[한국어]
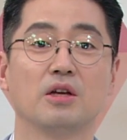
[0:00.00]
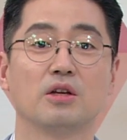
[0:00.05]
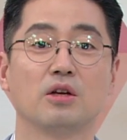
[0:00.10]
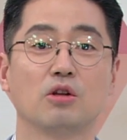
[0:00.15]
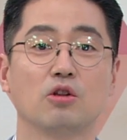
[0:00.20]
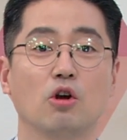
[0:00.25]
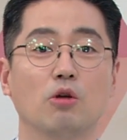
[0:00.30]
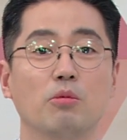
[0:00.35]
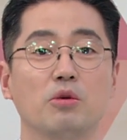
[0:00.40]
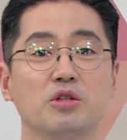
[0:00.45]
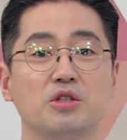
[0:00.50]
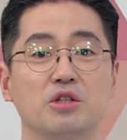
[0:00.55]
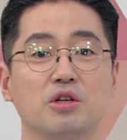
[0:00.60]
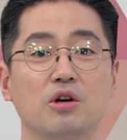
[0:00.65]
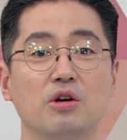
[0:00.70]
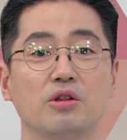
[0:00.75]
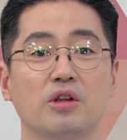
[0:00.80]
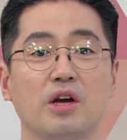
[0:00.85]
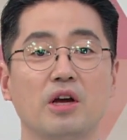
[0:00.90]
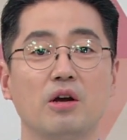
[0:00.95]
예,
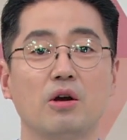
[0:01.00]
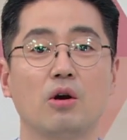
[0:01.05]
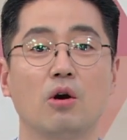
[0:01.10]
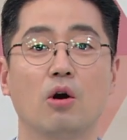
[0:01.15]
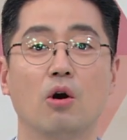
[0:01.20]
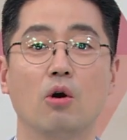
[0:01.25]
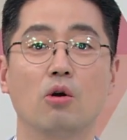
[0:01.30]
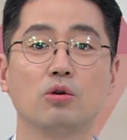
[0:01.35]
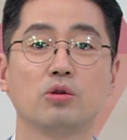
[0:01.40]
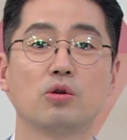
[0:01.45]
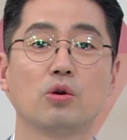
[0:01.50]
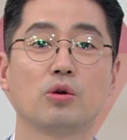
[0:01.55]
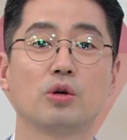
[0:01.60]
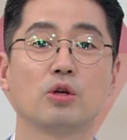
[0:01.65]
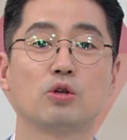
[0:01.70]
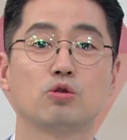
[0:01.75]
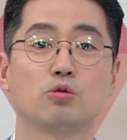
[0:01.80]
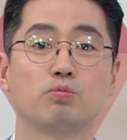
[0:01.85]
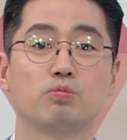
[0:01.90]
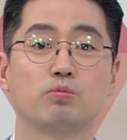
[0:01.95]
넘어지거나
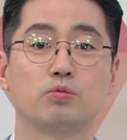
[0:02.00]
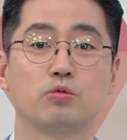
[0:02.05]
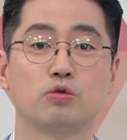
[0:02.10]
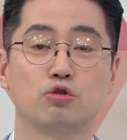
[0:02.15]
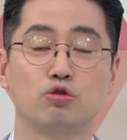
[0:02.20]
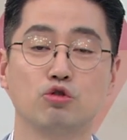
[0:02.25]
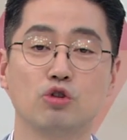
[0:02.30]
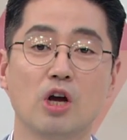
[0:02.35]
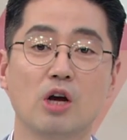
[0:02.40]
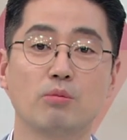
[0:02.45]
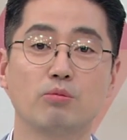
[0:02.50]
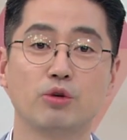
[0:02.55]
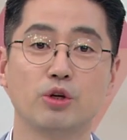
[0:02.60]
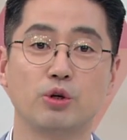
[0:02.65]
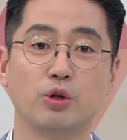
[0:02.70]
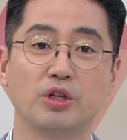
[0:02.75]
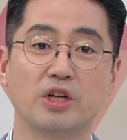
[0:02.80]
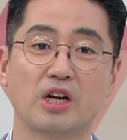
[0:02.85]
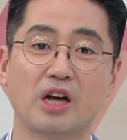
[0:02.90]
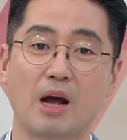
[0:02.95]
엉덩이 중앙
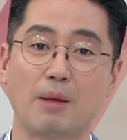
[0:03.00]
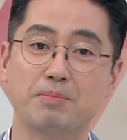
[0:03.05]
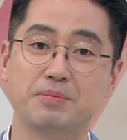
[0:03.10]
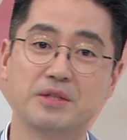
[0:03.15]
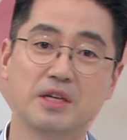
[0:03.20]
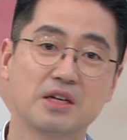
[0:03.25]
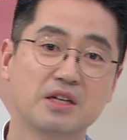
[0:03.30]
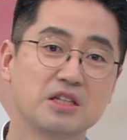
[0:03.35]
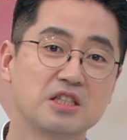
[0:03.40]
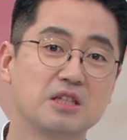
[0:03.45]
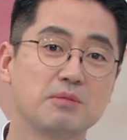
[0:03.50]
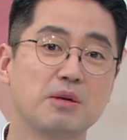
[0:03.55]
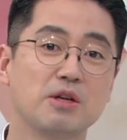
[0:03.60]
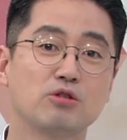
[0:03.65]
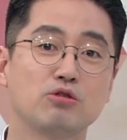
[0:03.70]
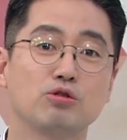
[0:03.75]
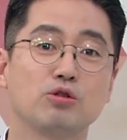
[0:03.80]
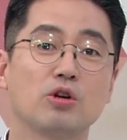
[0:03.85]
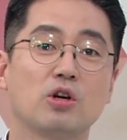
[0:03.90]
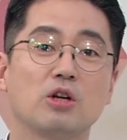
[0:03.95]
부위를 이제 갑자기 심한
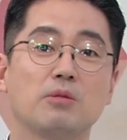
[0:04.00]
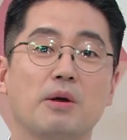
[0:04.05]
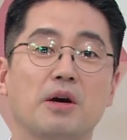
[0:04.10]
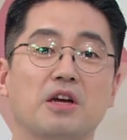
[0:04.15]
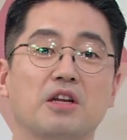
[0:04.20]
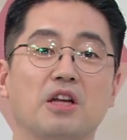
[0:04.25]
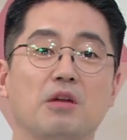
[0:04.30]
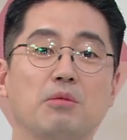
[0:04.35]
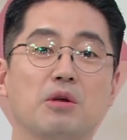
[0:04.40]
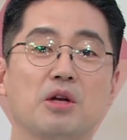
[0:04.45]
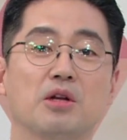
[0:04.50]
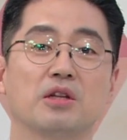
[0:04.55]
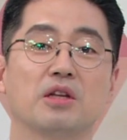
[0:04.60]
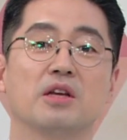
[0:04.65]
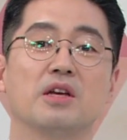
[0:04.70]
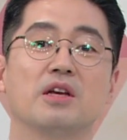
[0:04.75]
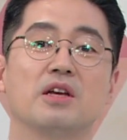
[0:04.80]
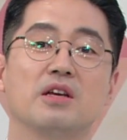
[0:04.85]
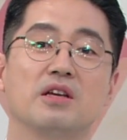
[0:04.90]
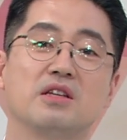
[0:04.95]
충격을 받게 되면
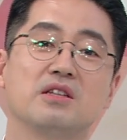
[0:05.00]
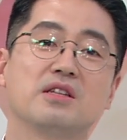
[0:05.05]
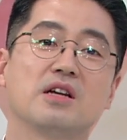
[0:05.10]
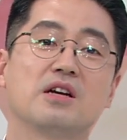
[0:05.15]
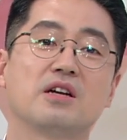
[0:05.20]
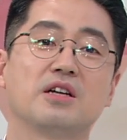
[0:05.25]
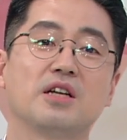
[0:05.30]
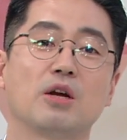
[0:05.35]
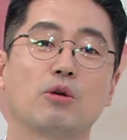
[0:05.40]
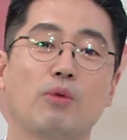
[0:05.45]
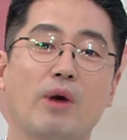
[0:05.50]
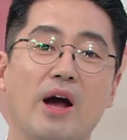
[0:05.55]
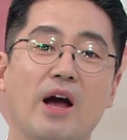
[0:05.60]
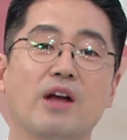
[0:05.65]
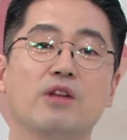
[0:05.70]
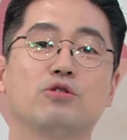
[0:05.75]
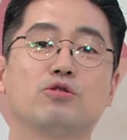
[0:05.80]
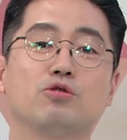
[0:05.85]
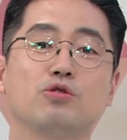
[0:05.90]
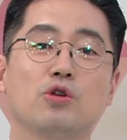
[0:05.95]
이상근에
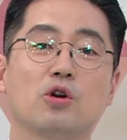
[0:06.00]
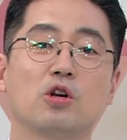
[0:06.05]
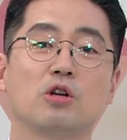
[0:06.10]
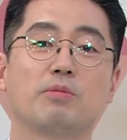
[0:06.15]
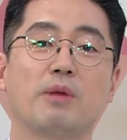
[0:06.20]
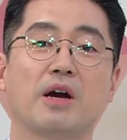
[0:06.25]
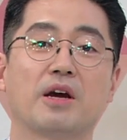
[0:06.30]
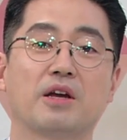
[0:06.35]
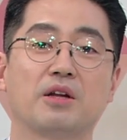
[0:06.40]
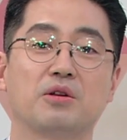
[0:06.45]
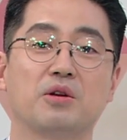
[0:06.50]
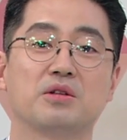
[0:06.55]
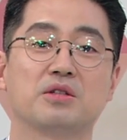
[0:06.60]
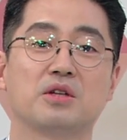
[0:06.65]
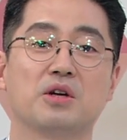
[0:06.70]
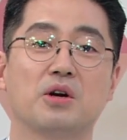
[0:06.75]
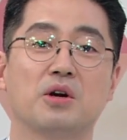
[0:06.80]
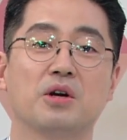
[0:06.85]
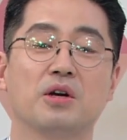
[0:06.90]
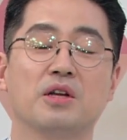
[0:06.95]
과한 충격을 받게
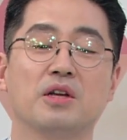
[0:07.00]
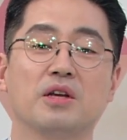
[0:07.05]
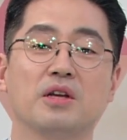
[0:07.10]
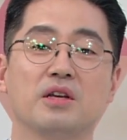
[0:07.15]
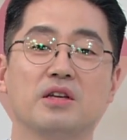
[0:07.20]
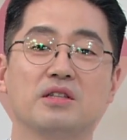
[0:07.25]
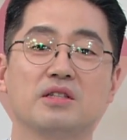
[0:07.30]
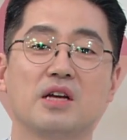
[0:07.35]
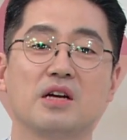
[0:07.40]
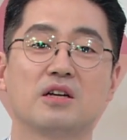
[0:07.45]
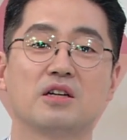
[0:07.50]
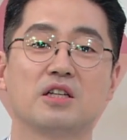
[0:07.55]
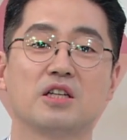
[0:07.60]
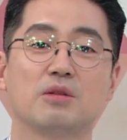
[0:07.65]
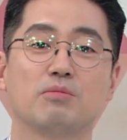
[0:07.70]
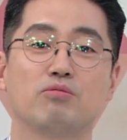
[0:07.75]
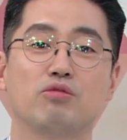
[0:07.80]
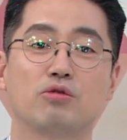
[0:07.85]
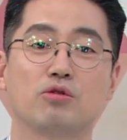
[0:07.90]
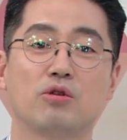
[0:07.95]
돼서
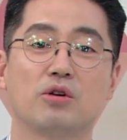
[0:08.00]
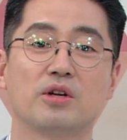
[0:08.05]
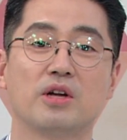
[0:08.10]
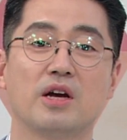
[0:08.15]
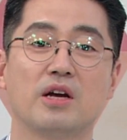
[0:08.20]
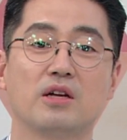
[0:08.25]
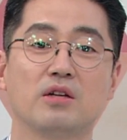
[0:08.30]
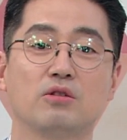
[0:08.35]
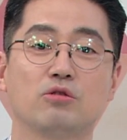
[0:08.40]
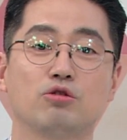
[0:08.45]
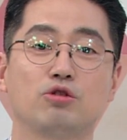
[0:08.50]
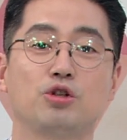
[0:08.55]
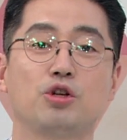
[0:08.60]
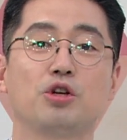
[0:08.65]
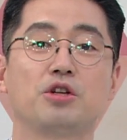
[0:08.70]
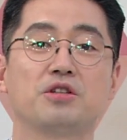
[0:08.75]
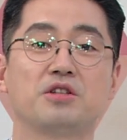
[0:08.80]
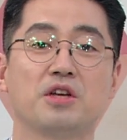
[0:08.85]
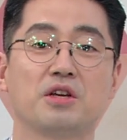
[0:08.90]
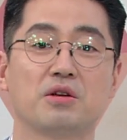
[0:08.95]
이상근이 붓거나
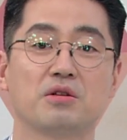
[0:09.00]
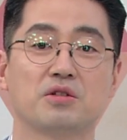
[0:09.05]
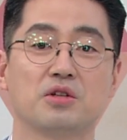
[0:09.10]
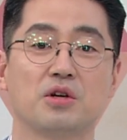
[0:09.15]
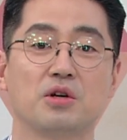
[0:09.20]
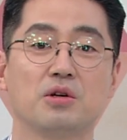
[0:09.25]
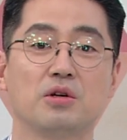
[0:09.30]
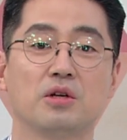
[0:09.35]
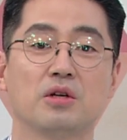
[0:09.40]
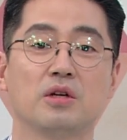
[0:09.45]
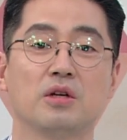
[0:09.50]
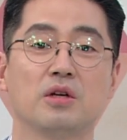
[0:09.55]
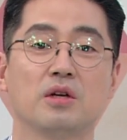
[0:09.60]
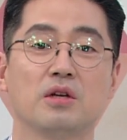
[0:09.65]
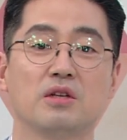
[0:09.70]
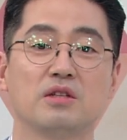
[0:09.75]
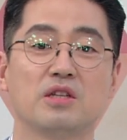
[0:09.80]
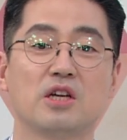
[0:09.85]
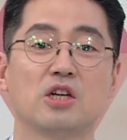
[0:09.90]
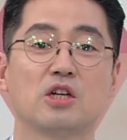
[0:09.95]
출혈이 생겨서
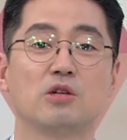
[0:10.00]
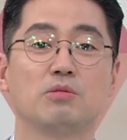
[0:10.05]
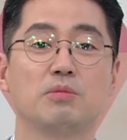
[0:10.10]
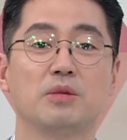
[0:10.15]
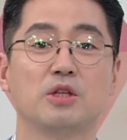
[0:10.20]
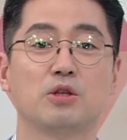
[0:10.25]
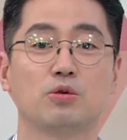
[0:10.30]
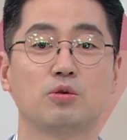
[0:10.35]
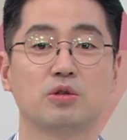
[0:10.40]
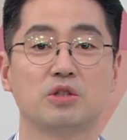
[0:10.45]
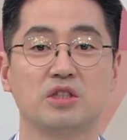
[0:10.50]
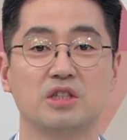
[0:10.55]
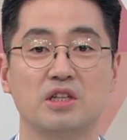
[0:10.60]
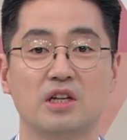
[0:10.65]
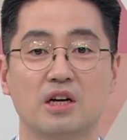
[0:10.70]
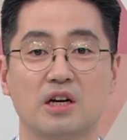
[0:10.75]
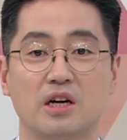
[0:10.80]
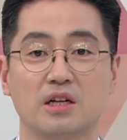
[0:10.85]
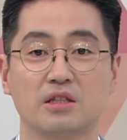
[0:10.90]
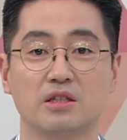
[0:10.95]
이상근 밑으로
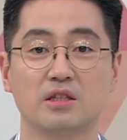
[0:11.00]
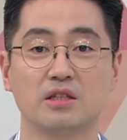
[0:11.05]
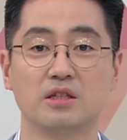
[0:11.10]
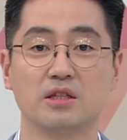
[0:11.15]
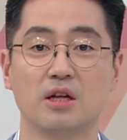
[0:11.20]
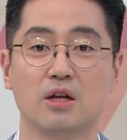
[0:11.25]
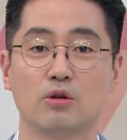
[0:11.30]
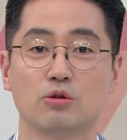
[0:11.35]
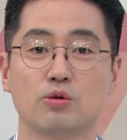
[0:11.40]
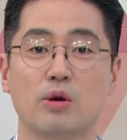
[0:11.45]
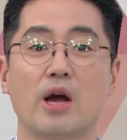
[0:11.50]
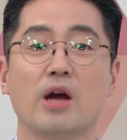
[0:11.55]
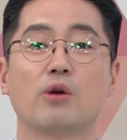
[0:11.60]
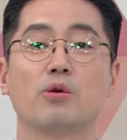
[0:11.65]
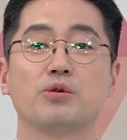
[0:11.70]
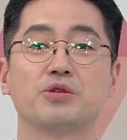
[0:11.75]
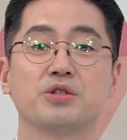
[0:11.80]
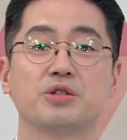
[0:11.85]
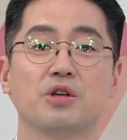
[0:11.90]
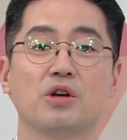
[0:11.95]
지나가는
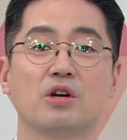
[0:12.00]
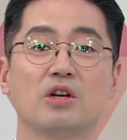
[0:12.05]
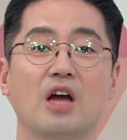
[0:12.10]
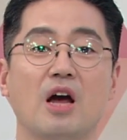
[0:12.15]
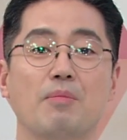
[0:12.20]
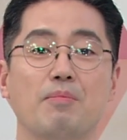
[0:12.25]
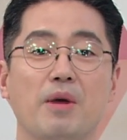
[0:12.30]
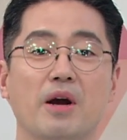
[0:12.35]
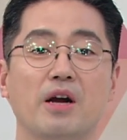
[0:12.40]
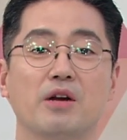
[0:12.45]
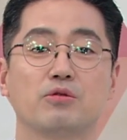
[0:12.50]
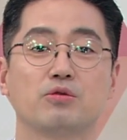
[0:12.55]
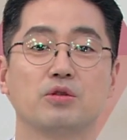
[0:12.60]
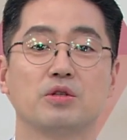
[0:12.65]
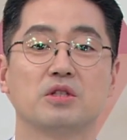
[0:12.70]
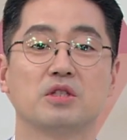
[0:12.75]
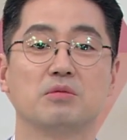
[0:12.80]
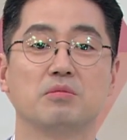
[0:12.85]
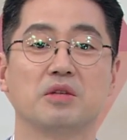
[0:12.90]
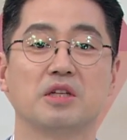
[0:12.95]
좌골신경을 압박할 수
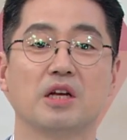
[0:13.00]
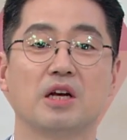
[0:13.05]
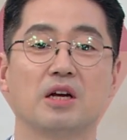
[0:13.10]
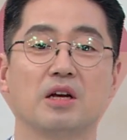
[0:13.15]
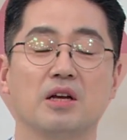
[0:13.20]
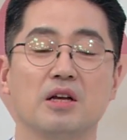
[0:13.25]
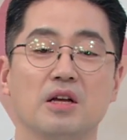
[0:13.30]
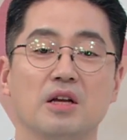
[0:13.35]
있습니다.